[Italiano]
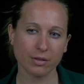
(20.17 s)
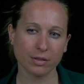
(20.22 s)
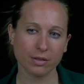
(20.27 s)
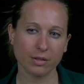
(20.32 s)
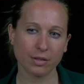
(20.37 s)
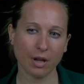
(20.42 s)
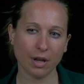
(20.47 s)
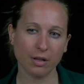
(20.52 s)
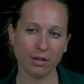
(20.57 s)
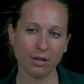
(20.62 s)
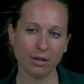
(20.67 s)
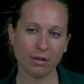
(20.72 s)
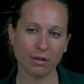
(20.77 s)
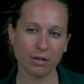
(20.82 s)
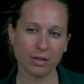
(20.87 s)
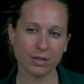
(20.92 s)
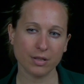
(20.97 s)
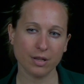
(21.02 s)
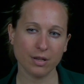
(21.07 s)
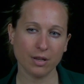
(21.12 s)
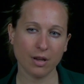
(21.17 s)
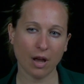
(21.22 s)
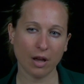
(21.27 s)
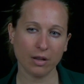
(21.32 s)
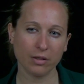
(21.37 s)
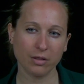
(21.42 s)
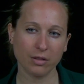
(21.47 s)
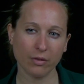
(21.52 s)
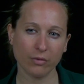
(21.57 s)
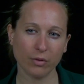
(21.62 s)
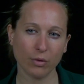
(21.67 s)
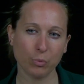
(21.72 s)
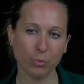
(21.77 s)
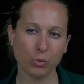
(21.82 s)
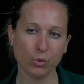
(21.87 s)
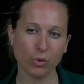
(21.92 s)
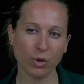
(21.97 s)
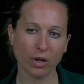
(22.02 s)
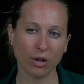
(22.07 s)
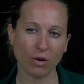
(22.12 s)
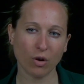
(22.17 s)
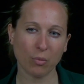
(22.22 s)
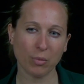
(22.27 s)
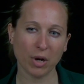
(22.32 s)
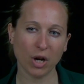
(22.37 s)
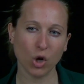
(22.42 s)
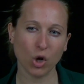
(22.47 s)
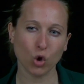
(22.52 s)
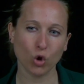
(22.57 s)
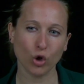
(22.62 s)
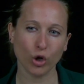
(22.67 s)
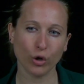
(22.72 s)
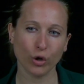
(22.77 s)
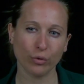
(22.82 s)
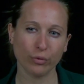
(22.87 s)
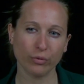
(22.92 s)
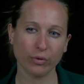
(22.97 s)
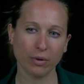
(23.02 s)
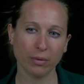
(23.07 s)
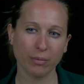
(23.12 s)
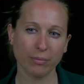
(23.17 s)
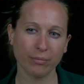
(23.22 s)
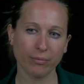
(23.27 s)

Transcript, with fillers: Sei Nicola Signatiev oppure Roman Loniov.